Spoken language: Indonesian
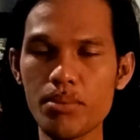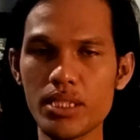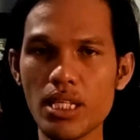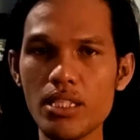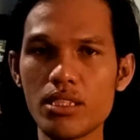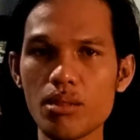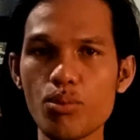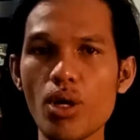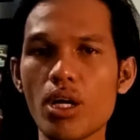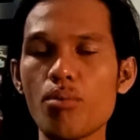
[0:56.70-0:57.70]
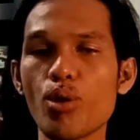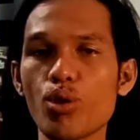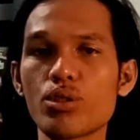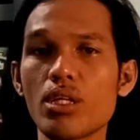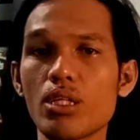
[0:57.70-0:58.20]
yang menjadi sebuah
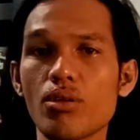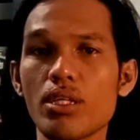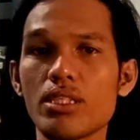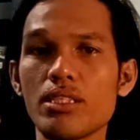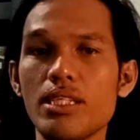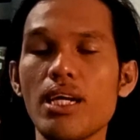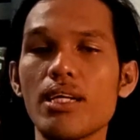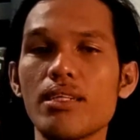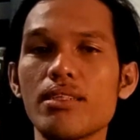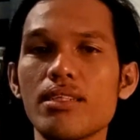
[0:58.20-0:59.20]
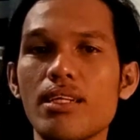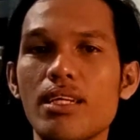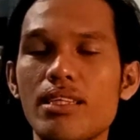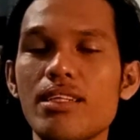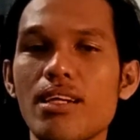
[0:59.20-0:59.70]
keborosan atau kesia-siaan
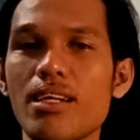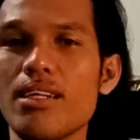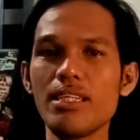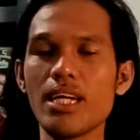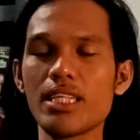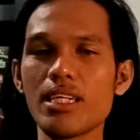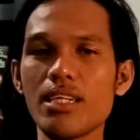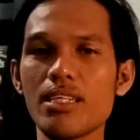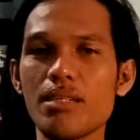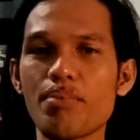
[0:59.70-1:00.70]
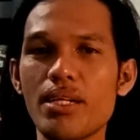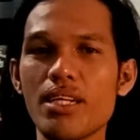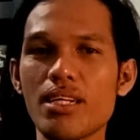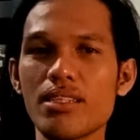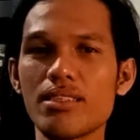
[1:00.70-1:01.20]
ketika seni hanya
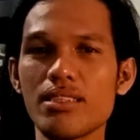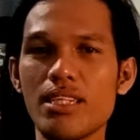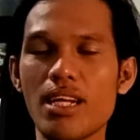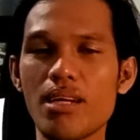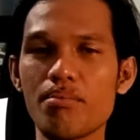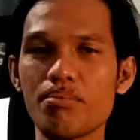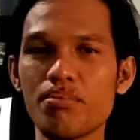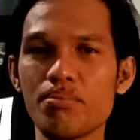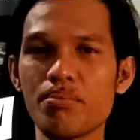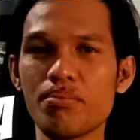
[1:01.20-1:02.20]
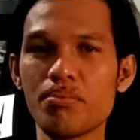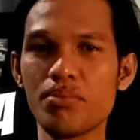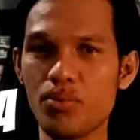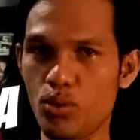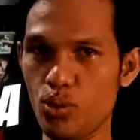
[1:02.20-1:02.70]
dipandang di dalam
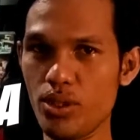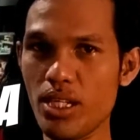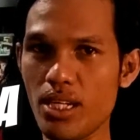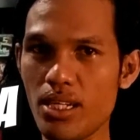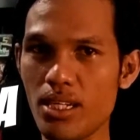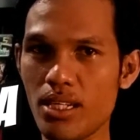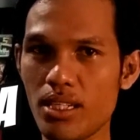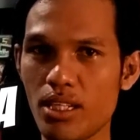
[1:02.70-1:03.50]
dunia